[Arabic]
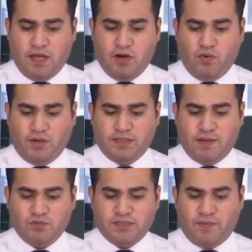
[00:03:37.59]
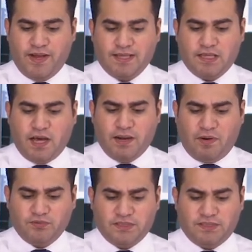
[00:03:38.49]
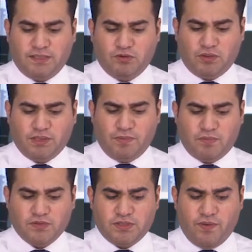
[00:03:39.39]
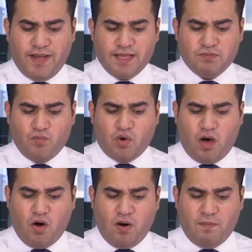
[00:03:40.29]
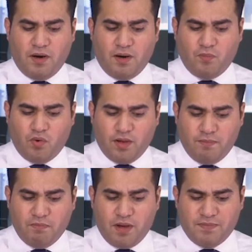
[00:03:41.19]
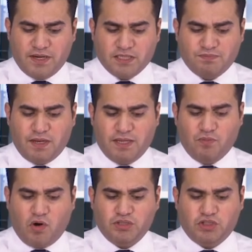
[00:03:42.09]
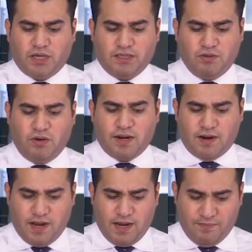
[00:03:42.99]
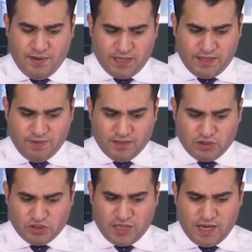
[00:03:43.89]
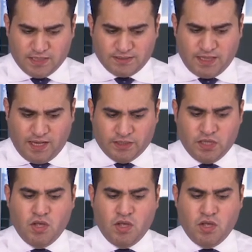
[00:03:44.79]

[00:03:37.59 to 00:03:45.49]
أنه عندنا مستويات ال 94 تعتبر مستويات مقاومة مهمة بالنسبة لمؤشر الدولار الأمريكي بالاتجاه الصاعد